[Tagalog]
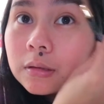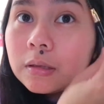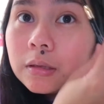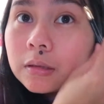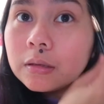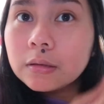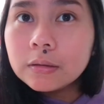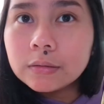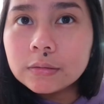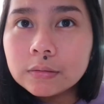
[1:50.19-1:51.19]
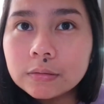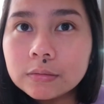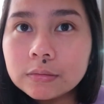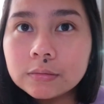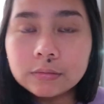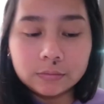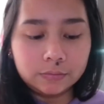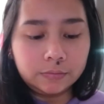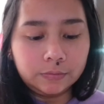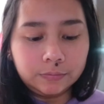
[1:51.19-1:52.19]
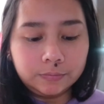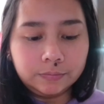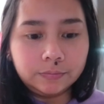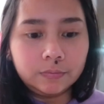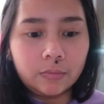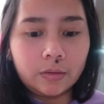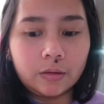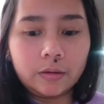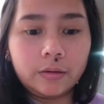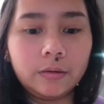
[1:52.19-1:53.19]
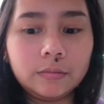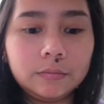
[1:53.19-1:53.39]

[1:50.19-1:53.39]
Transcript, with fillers: Alin? Yung lalagyan ko ng pera.